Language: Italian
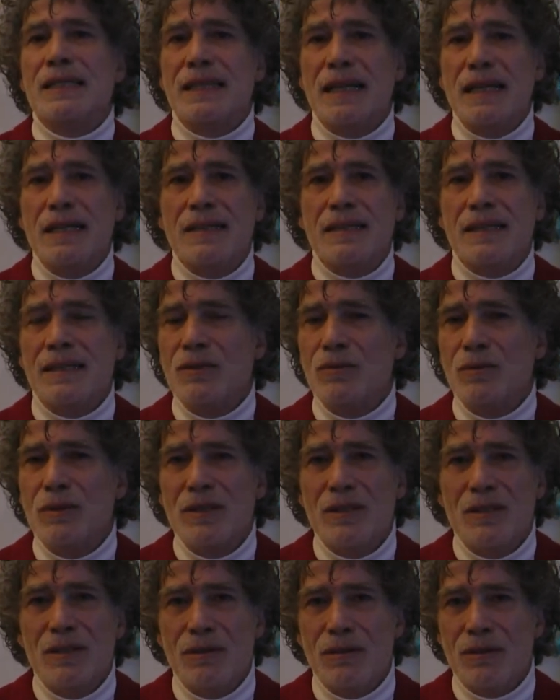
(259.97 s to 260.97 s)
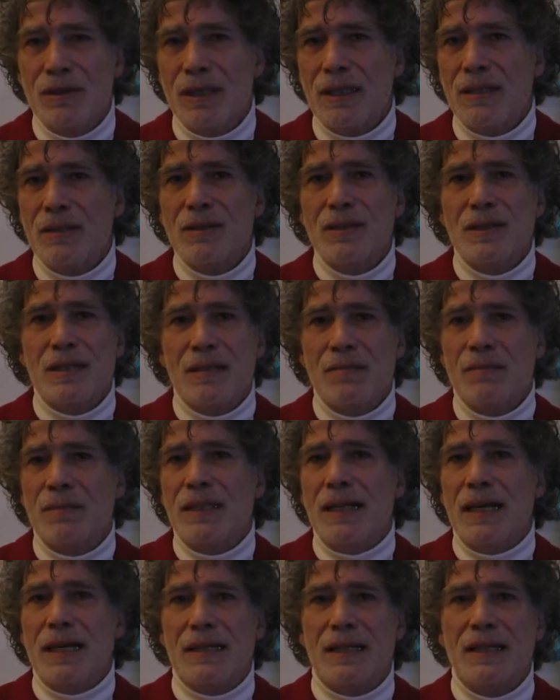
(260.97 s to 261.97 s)
senza intuizione non sarebbe
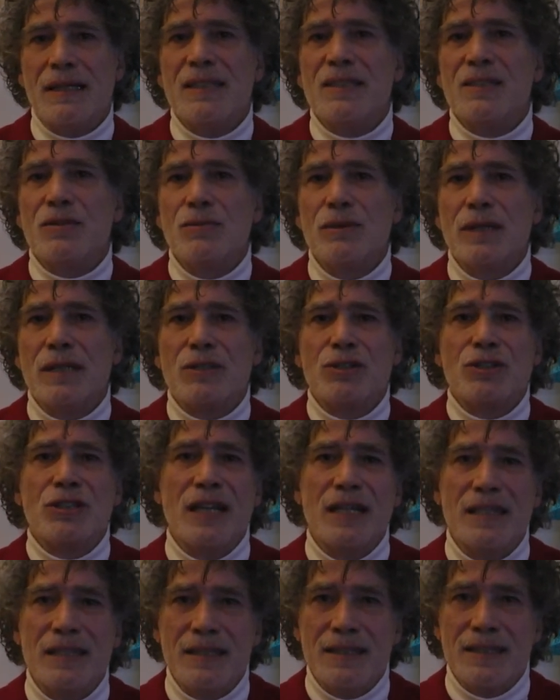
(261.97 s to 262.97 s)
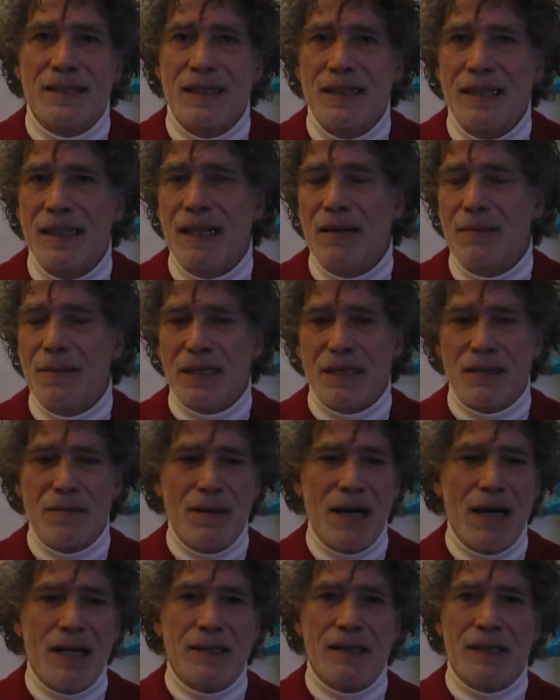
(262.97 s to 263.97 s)
nata nessuna scienza, né la
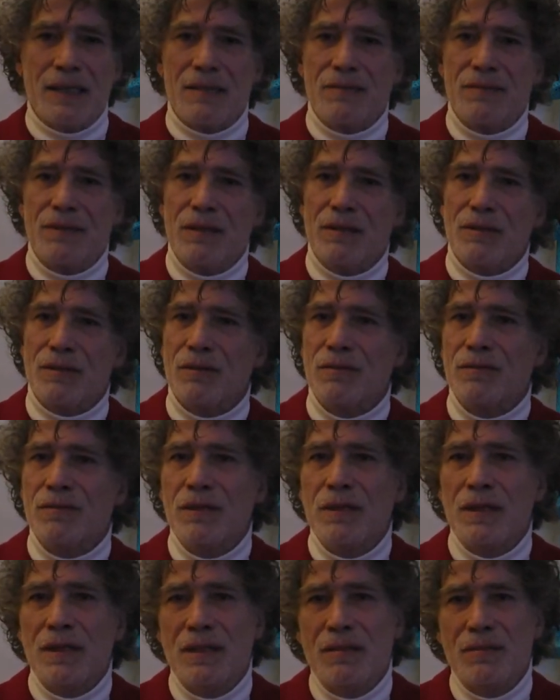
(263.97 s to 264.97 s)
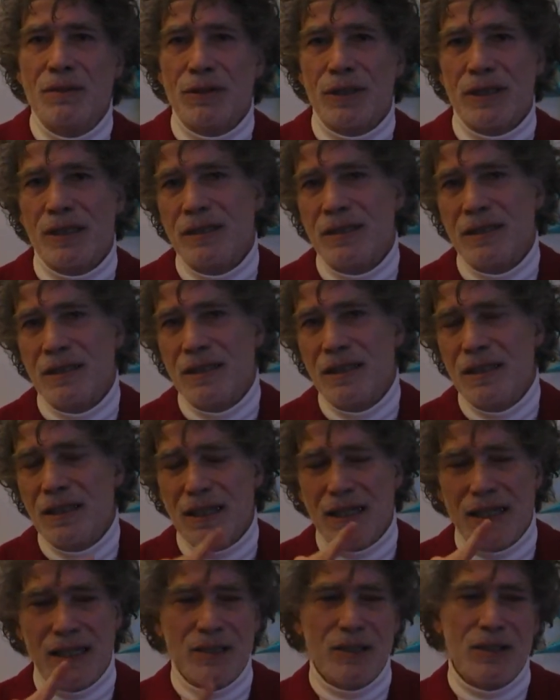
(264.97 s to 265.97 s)
matematica, filosofia,
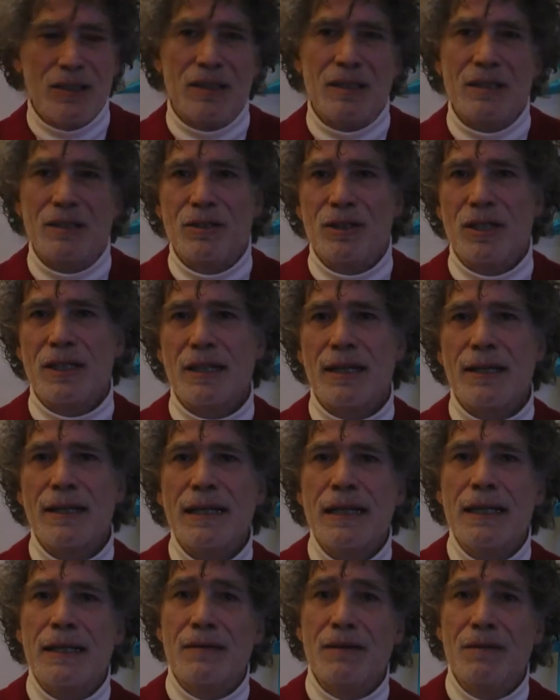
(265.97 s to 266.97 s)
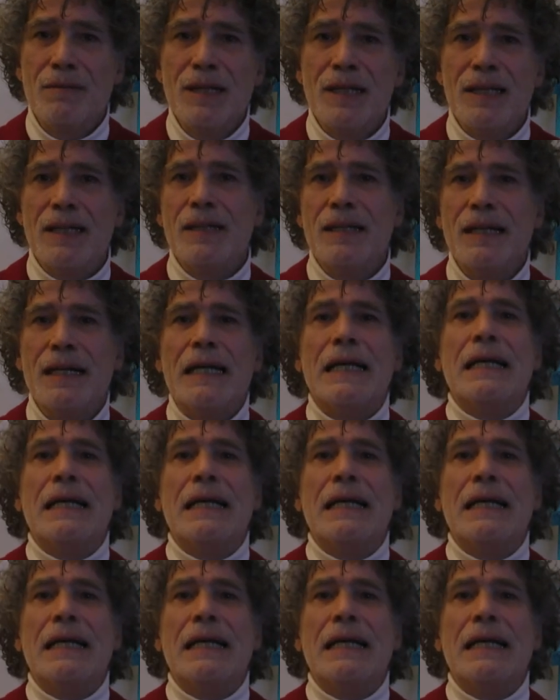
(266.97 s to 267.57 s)
democrazia, eccetera, eccetera. Va bene?